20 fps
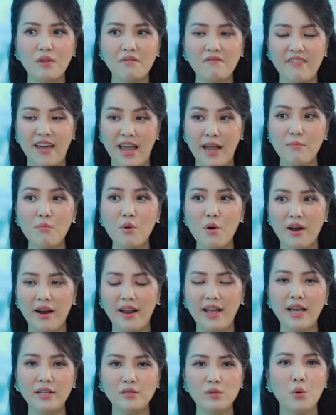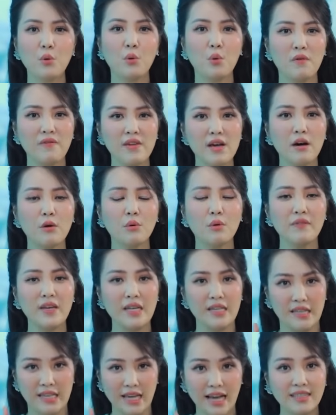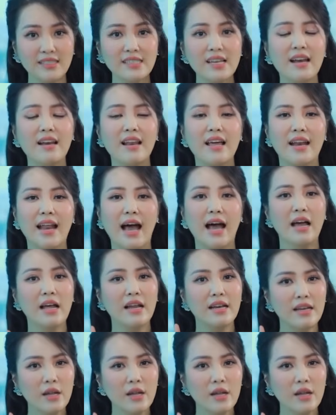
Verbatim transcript: xuất vé mua đã hết rồi quý vị ơi quý vị nhanh chân lên ạ